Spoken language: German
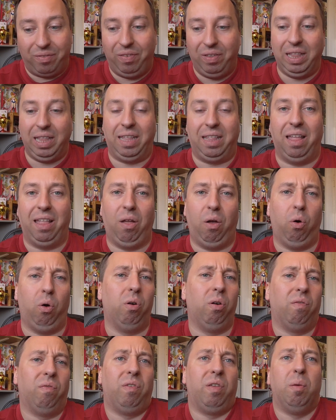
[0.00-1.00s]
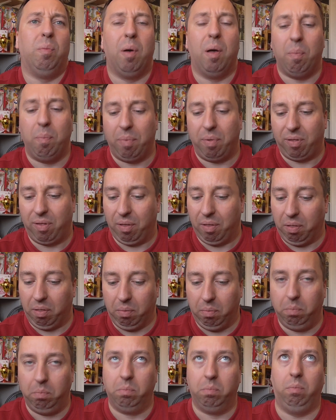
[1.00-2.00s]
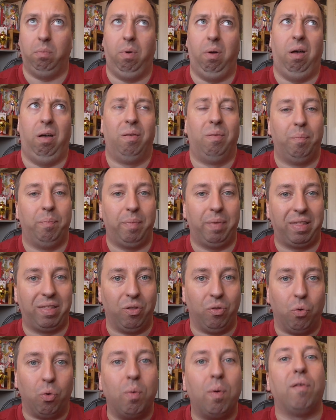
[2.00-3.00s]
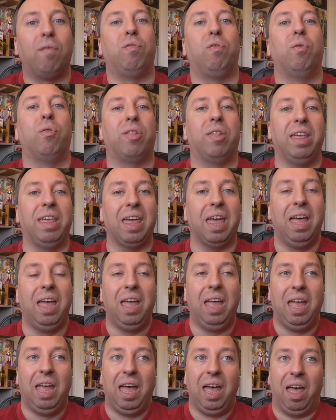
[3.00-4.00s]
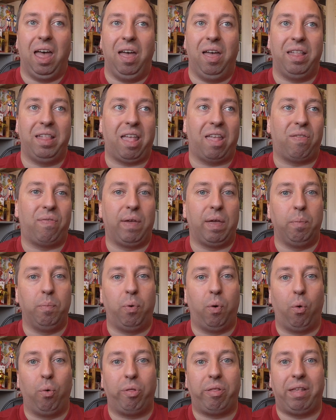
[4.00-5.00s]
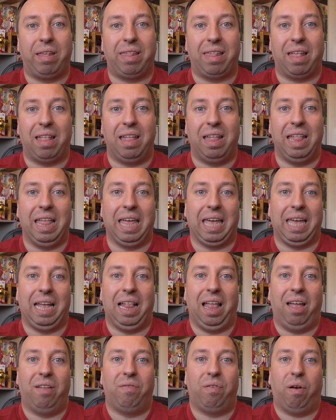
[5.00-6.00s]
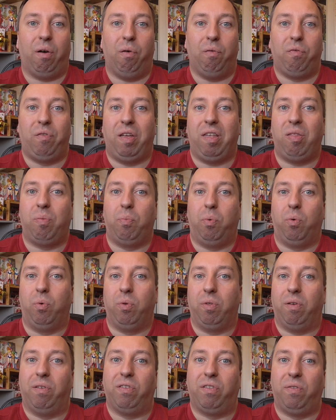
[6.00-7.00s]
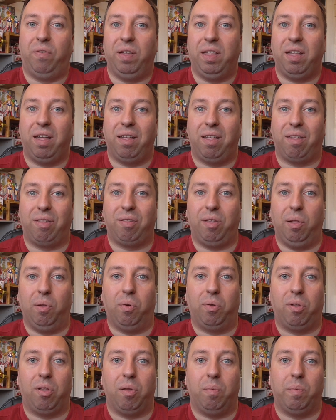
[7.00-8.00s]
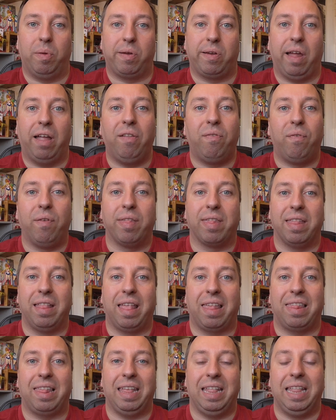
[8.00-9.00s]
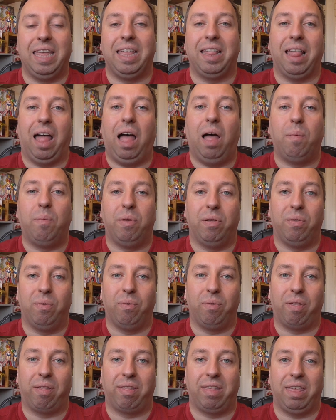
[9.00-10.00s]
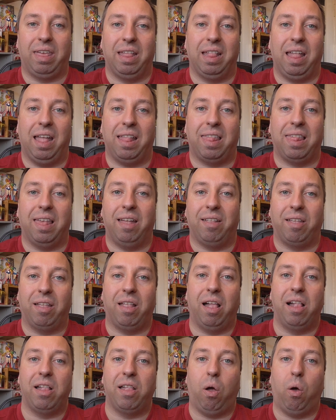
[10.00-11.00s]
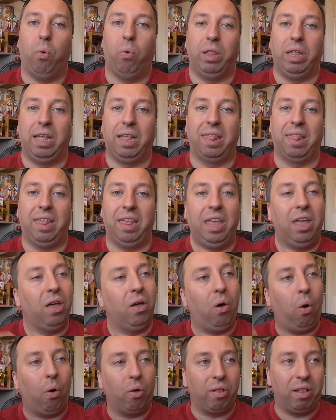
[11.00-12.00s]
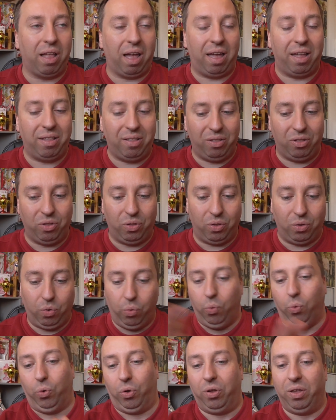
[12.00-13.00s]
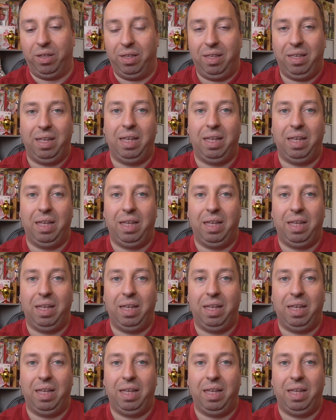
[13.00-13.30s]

finde ich dann auch irgendwie immer ein bisschen, ja, ein bisschen überflüssig. Äh, deswegen poste ich es dann in der Regel einfach auf Facebook und auf Twitter, dass die Leute dann Bescheid wissen, dass ich nicht da bin und dass sich in der Zeit dann halt auch nichts hier online tut.